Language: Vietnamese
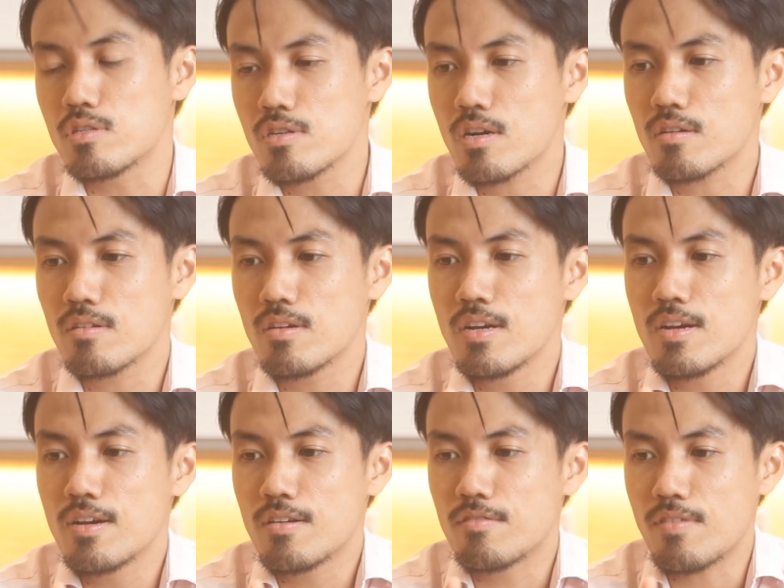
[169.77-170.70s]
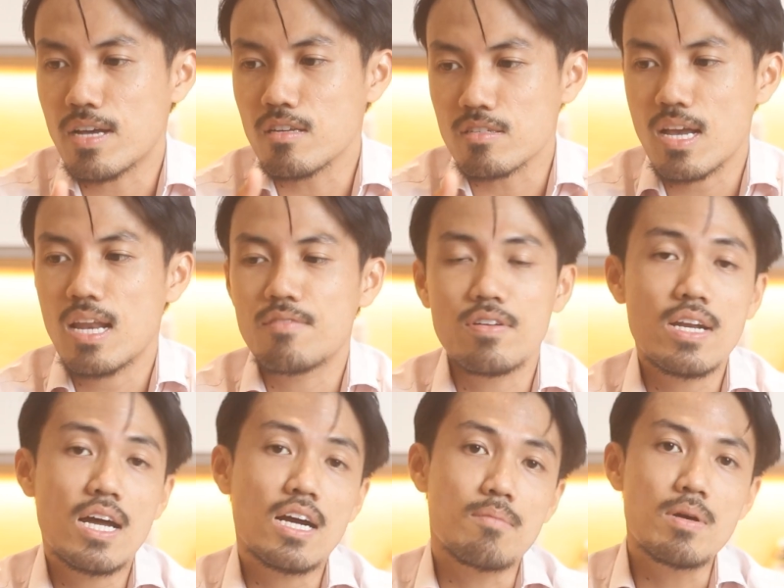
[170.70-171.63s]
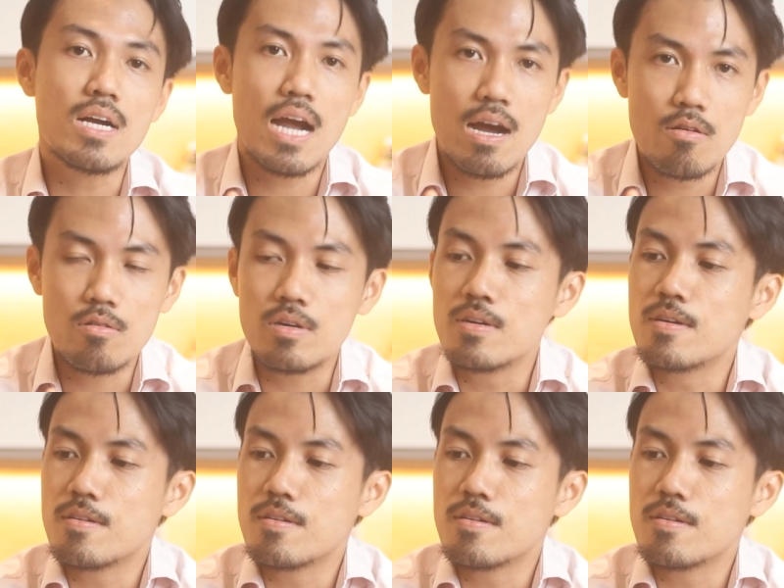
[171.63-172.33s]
quý trước và thực ra là vẫn đang ở mức cao.